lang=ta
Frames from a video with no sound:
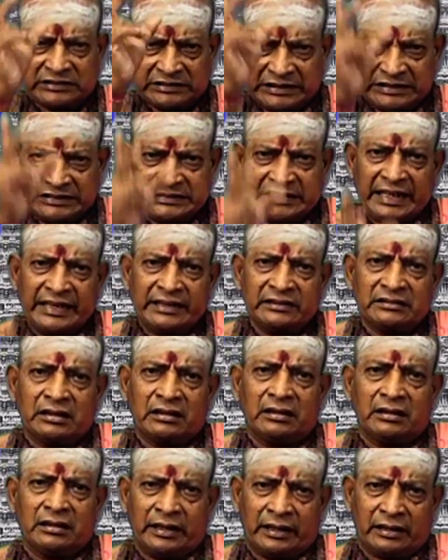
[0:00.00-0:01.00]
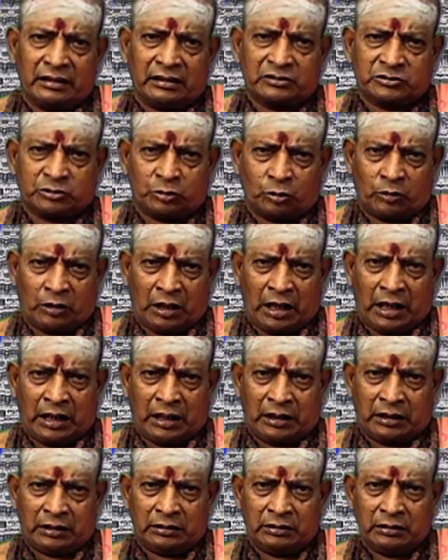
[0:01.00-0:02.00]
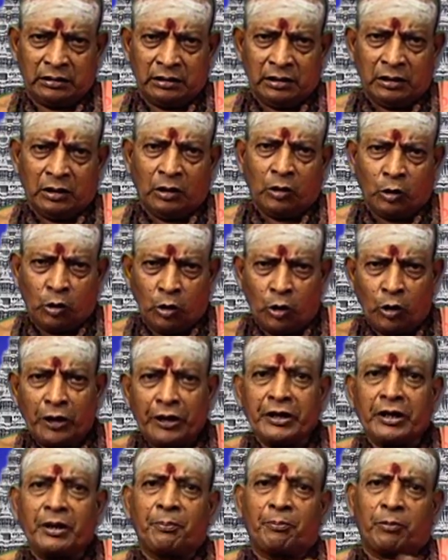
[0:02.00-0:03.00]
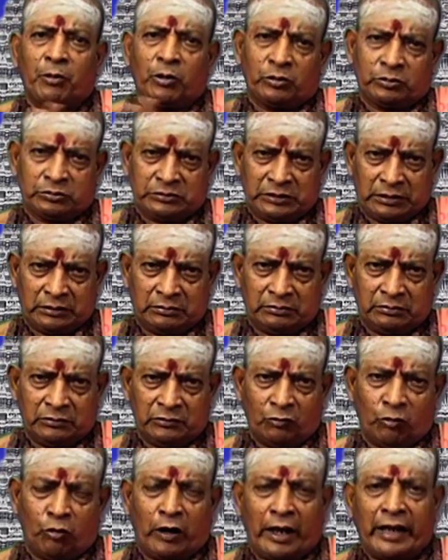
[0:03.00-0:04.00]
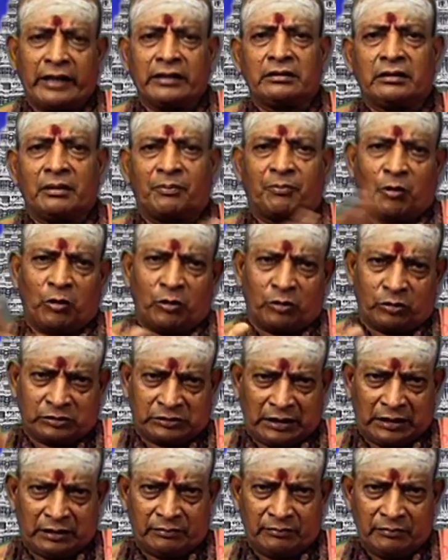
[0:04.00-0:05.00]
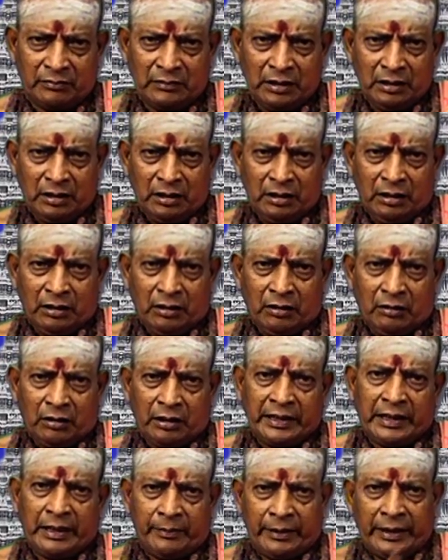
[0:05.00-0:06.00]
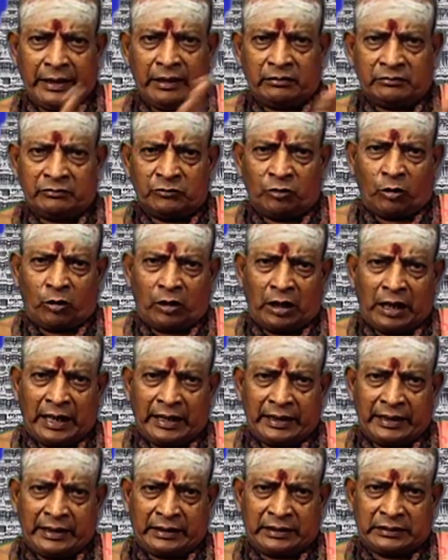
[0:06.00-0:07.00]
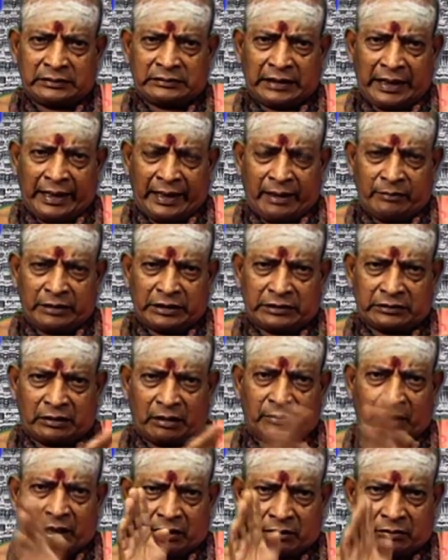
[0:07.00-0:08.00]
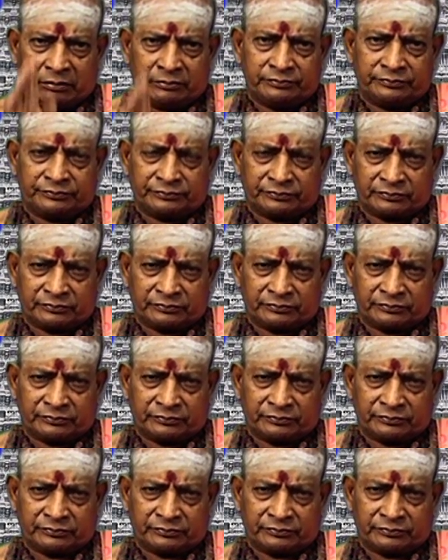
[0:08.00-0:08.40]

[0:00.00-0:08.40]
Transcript: சிதைதல் என்று சொன்னால் நொறுங்கி போகுதல் உடைந்து போகுதல் இமயம் ஒரு நாளைக்கு தரைமட்டமாகும்